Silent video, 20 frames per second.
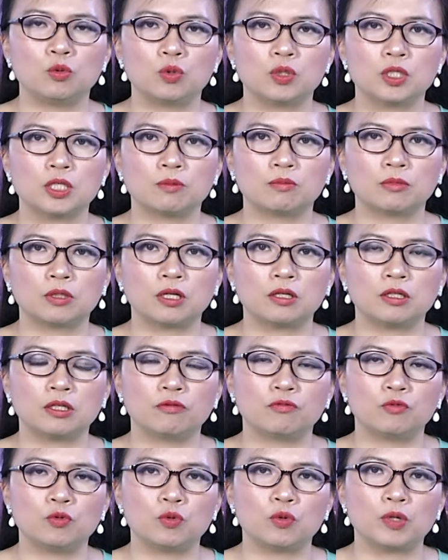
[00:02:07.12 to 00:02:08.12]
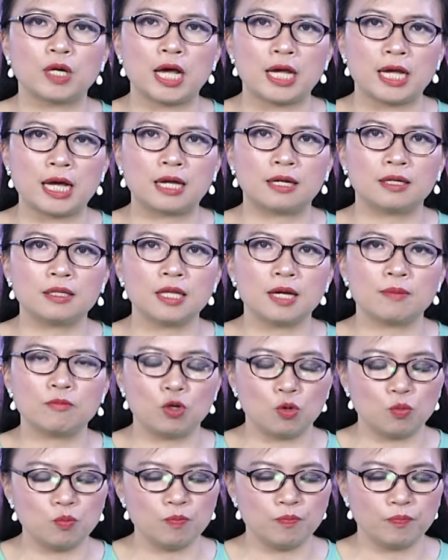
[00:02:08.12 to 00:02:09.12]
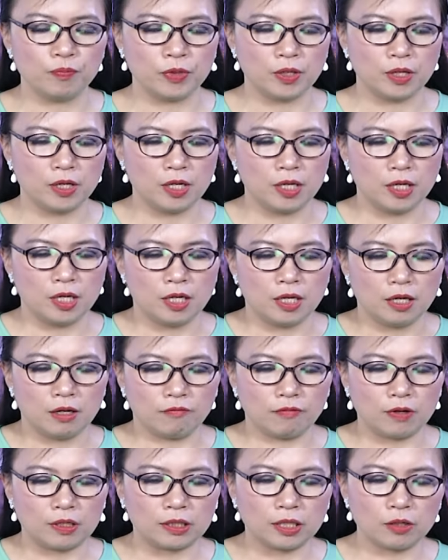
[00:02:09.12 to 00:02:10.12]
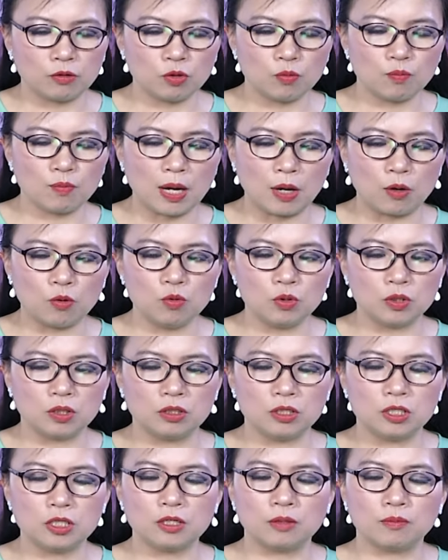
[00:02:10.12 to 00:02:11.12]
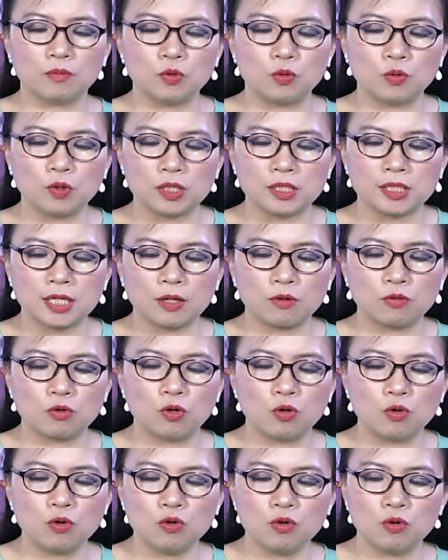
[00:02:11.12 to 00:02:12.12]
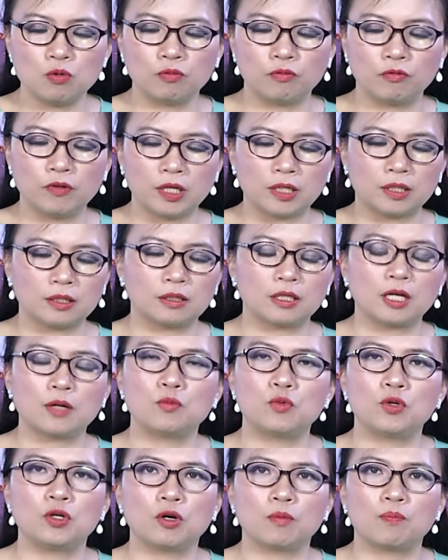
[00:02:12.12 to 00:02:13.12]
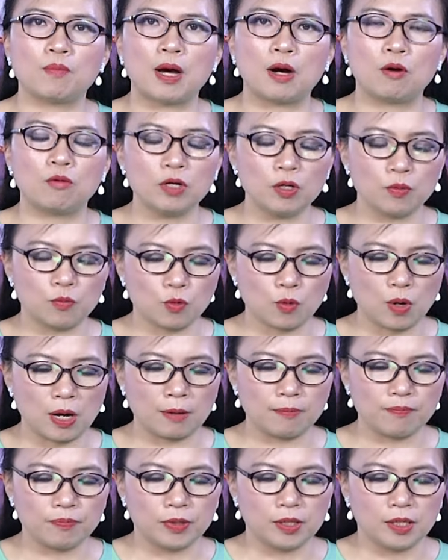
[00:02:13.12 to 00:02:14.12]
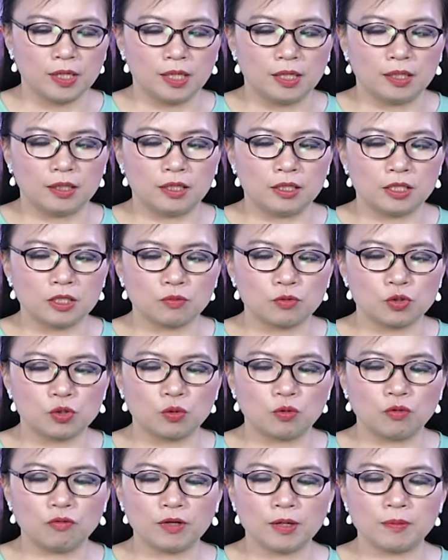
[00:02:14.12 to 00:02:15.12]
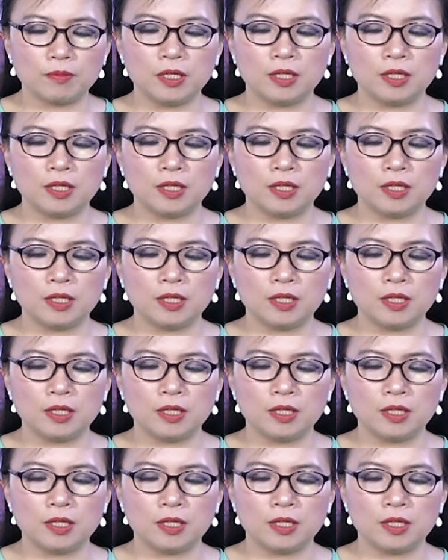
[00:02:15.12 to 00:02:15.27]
tù trong các cái vụ đại án tham nhũng. Và theo thông báo của Thứ trưởng Bộ Ngoại giao Đỗ Hùng Việt tại buổi họp báo ngày hôm qua, thì trong số